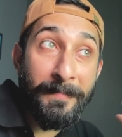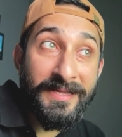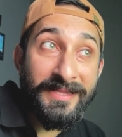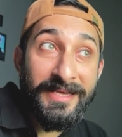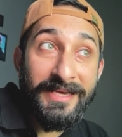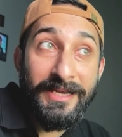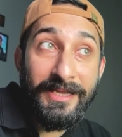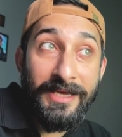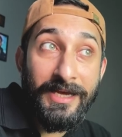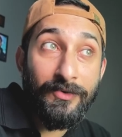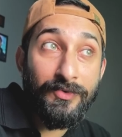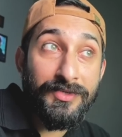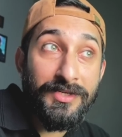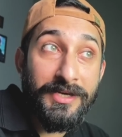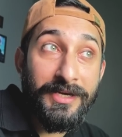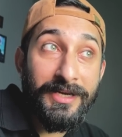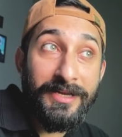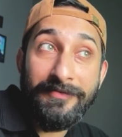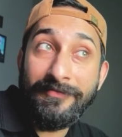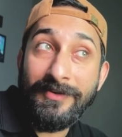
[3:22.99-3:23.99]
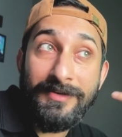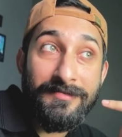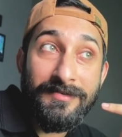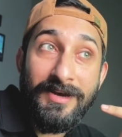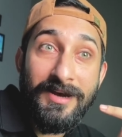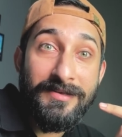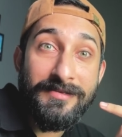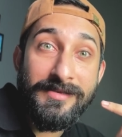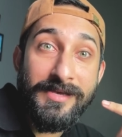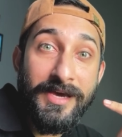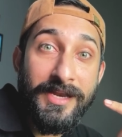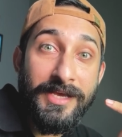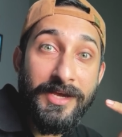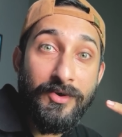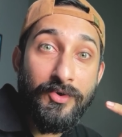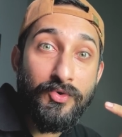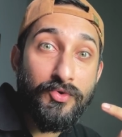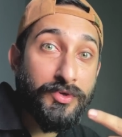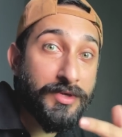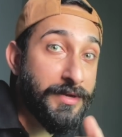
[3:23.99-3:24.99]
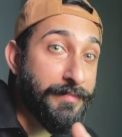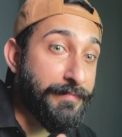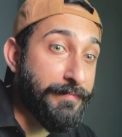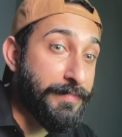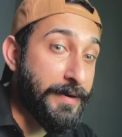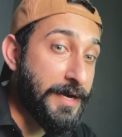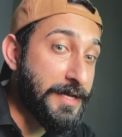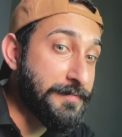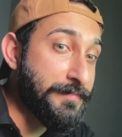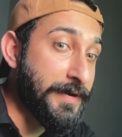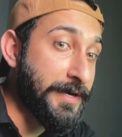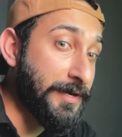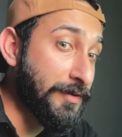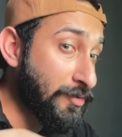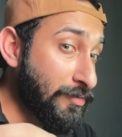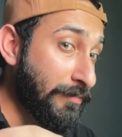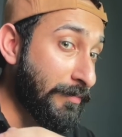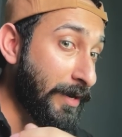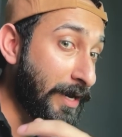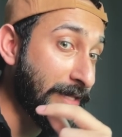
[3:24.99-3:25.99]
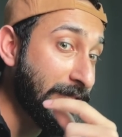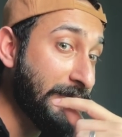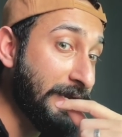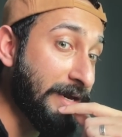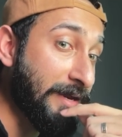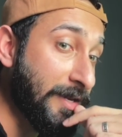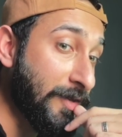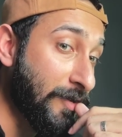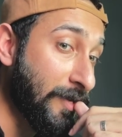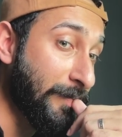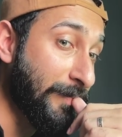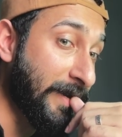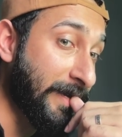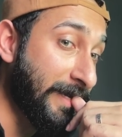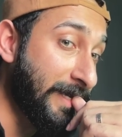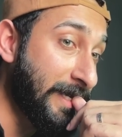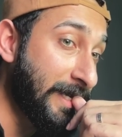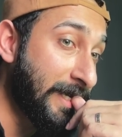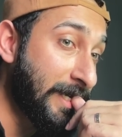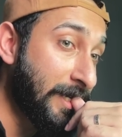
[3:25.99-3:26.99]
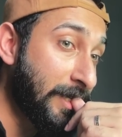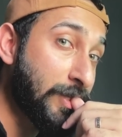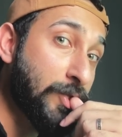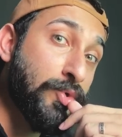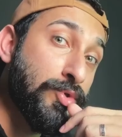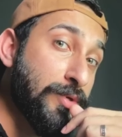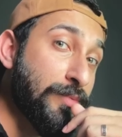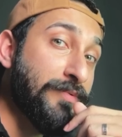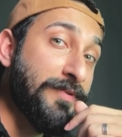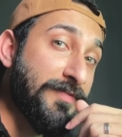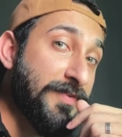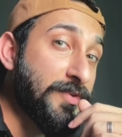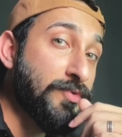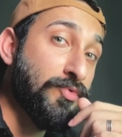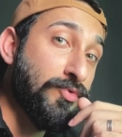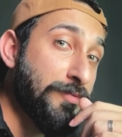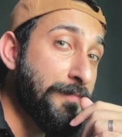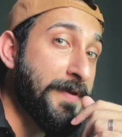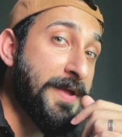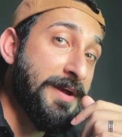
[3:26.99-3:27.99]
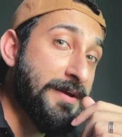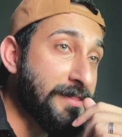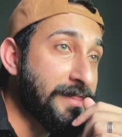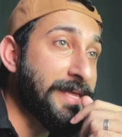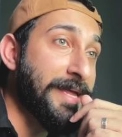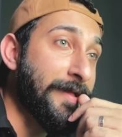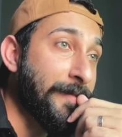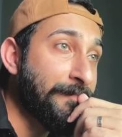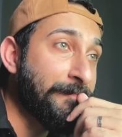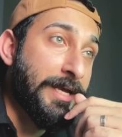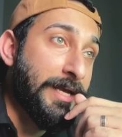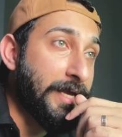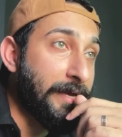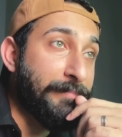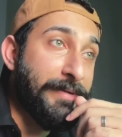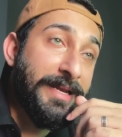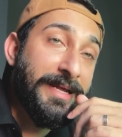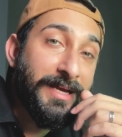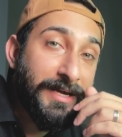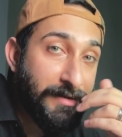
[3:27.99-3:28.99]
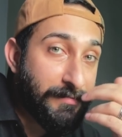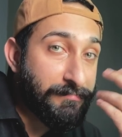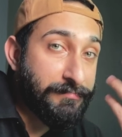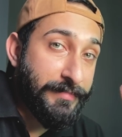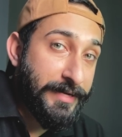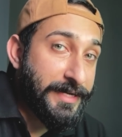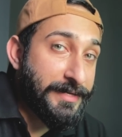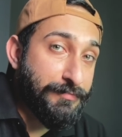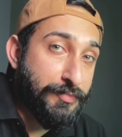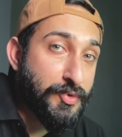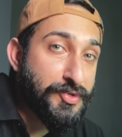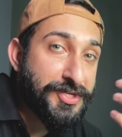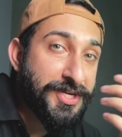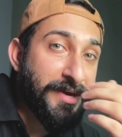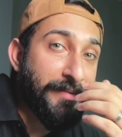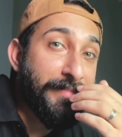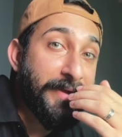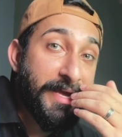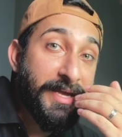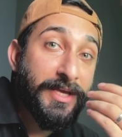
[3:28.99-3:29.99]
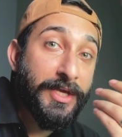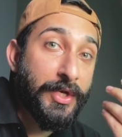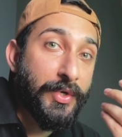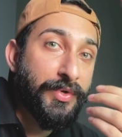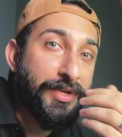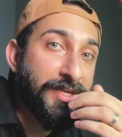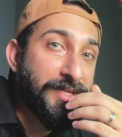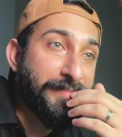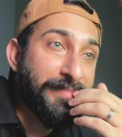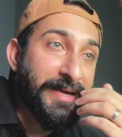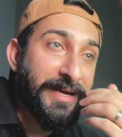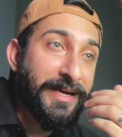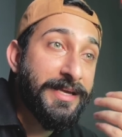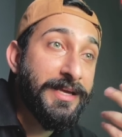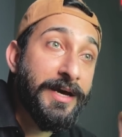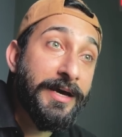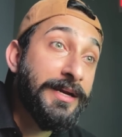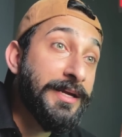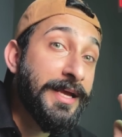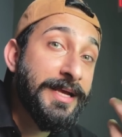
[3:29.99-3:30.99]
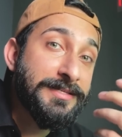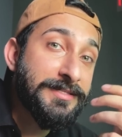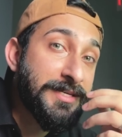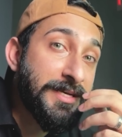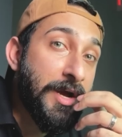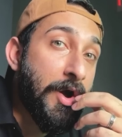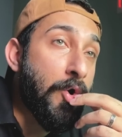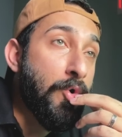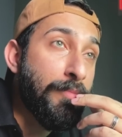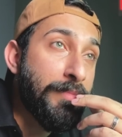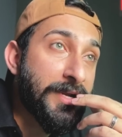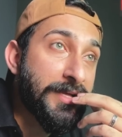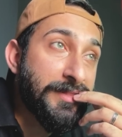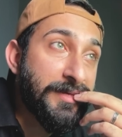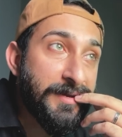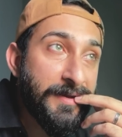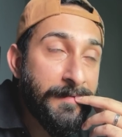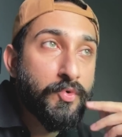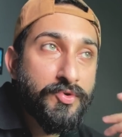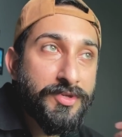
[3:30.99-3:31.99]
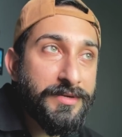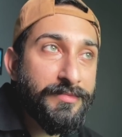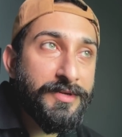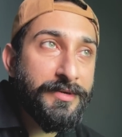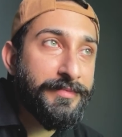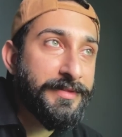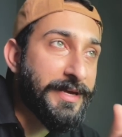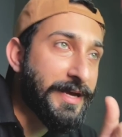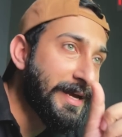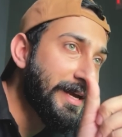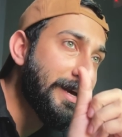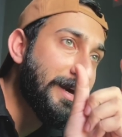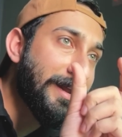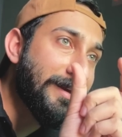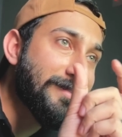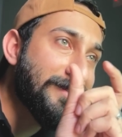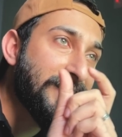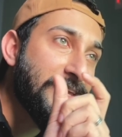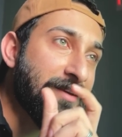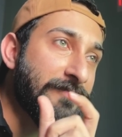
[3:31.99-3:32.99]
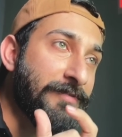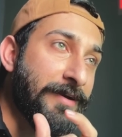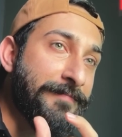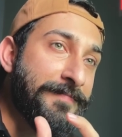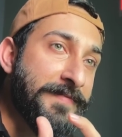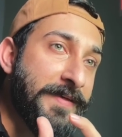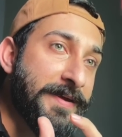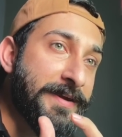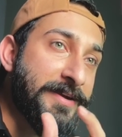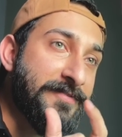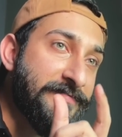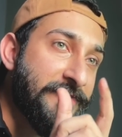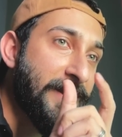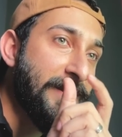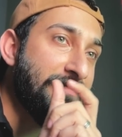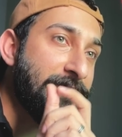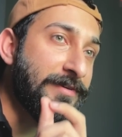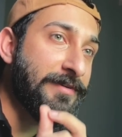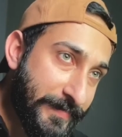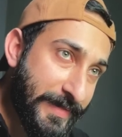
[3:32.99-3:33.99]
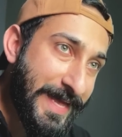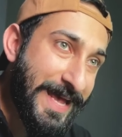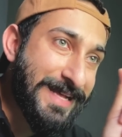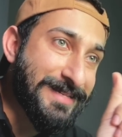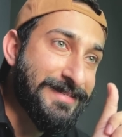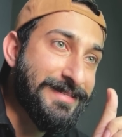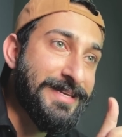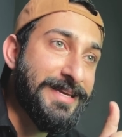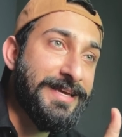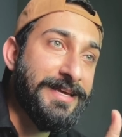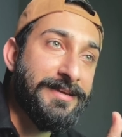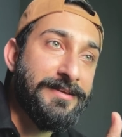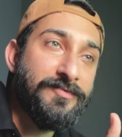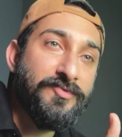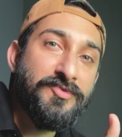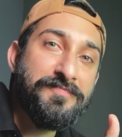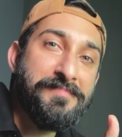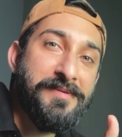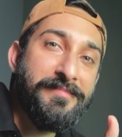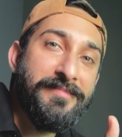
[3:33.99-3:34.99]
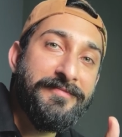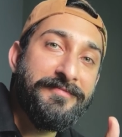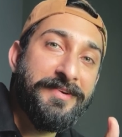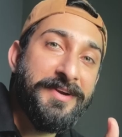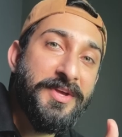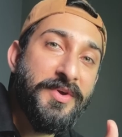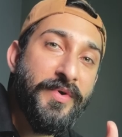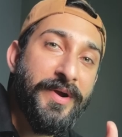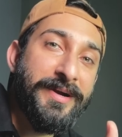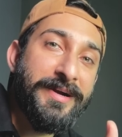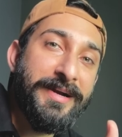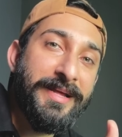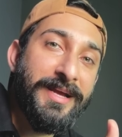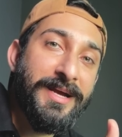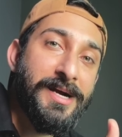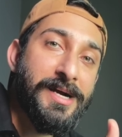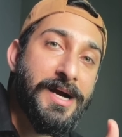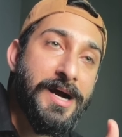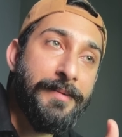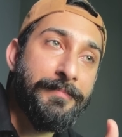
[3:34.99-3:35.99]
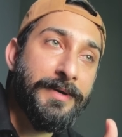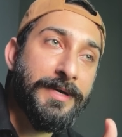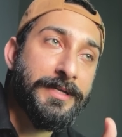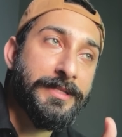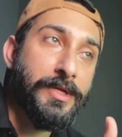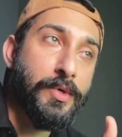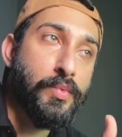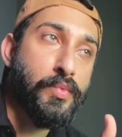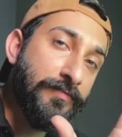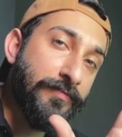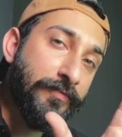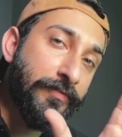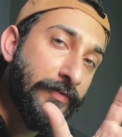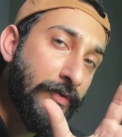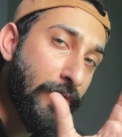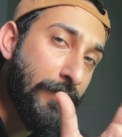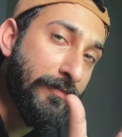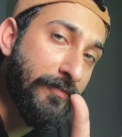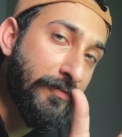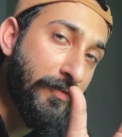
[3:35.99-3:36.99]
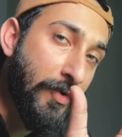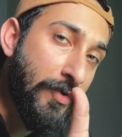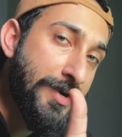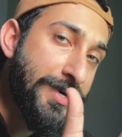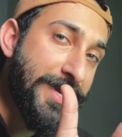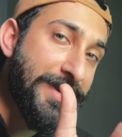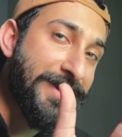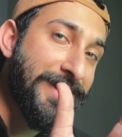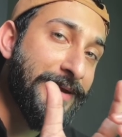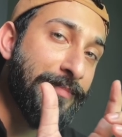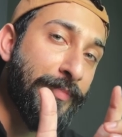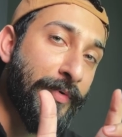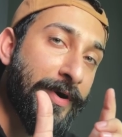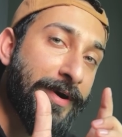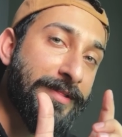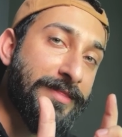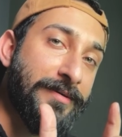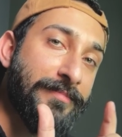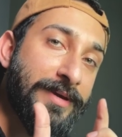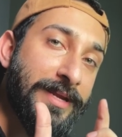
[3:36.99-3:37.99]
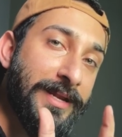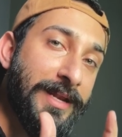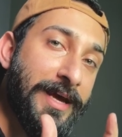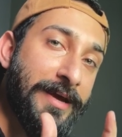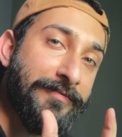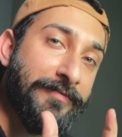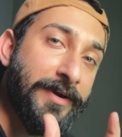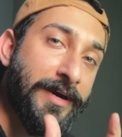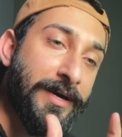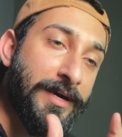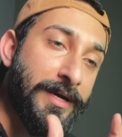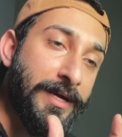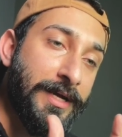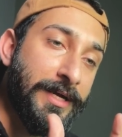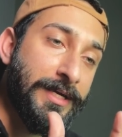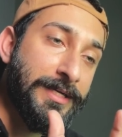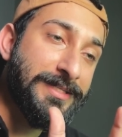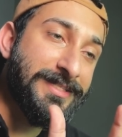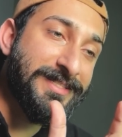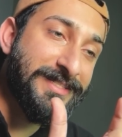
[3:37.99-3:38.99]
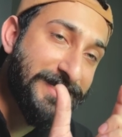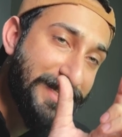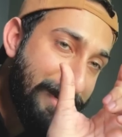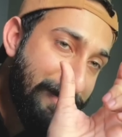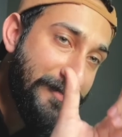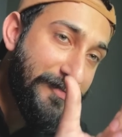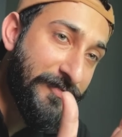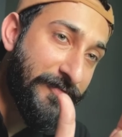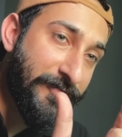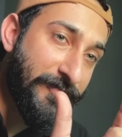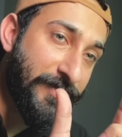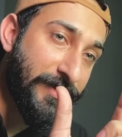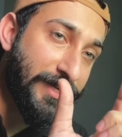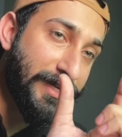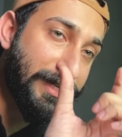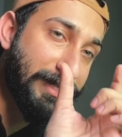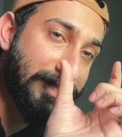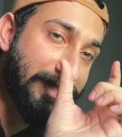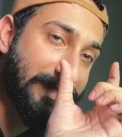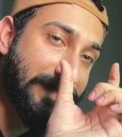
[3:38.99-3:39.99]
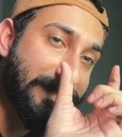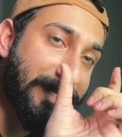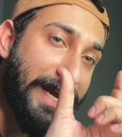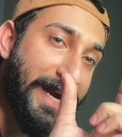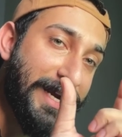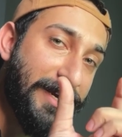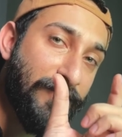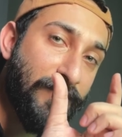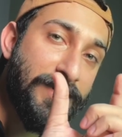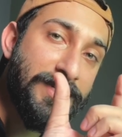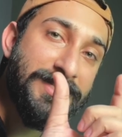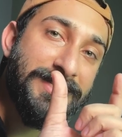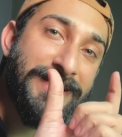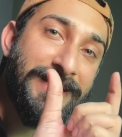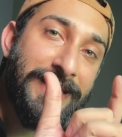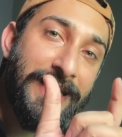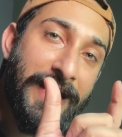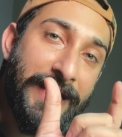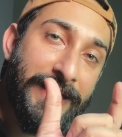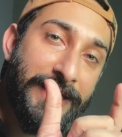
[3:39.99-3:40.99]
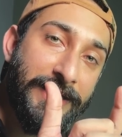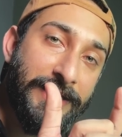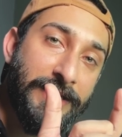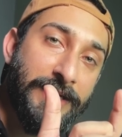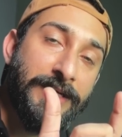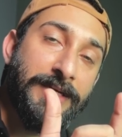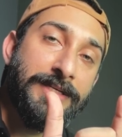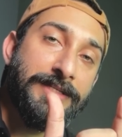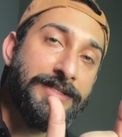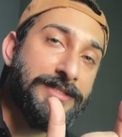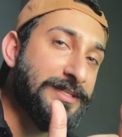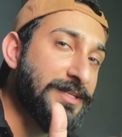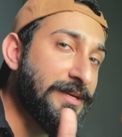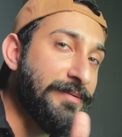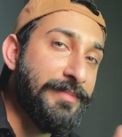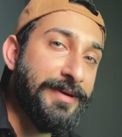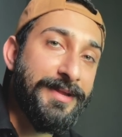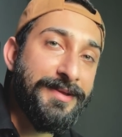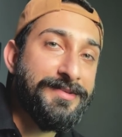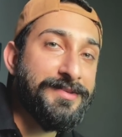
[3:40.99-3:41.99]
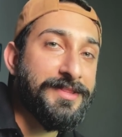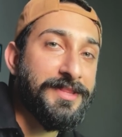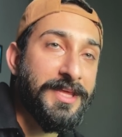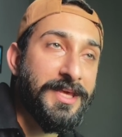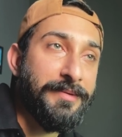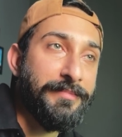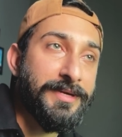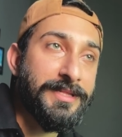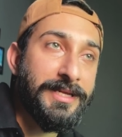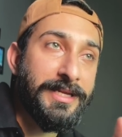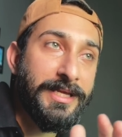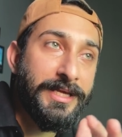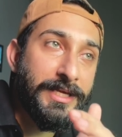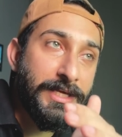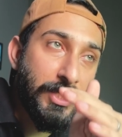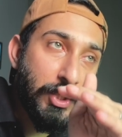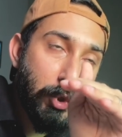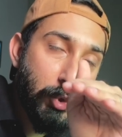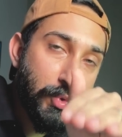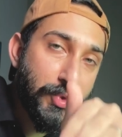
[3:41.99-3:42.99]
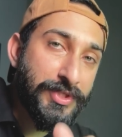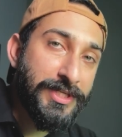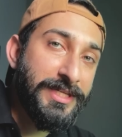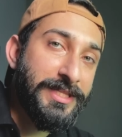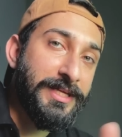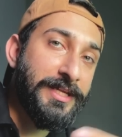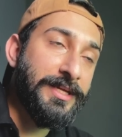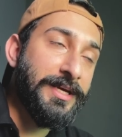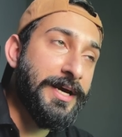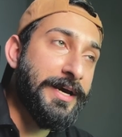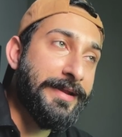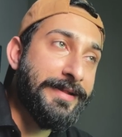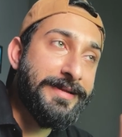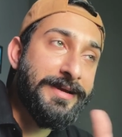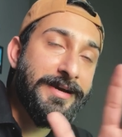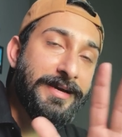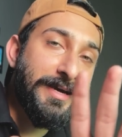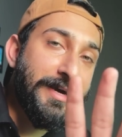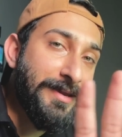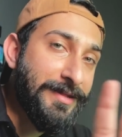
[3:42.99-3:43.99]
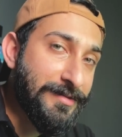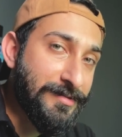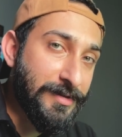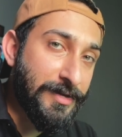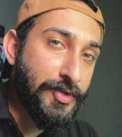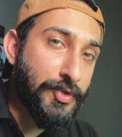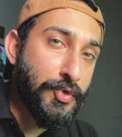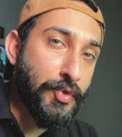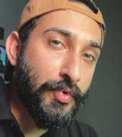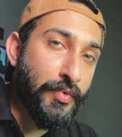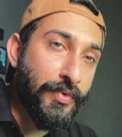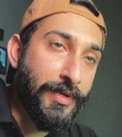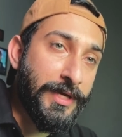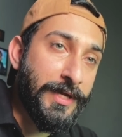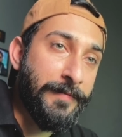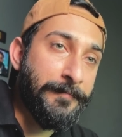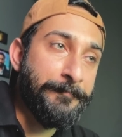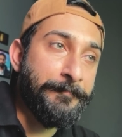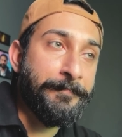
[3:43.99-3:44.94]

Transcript: पता ही नहीं है उसकी अगली फीस कहाँ से आनी है और उसके पास बैठे तुम बात कर रहे हो कि भाई तू तो अपनी फीस खुद पे करता है मैंने कहा मैंने पूछा मैं क्यूरियस मैं यार कैसे हाउ ब्रदर उसने मुझे बताया कि यार ऐसे एक वेबसाइट है फाइवर ऐसे उस पर मैं वीडियो एडिटिंग का काम करता हूँ वो वो टर्निंग पॉइंट था मेरी लाइफ का सिर्फ डैट वॉज द लाइन जिसने मेरी ज़िंदगी बदली उसी दिन घर जाके रिसर्च शुरू की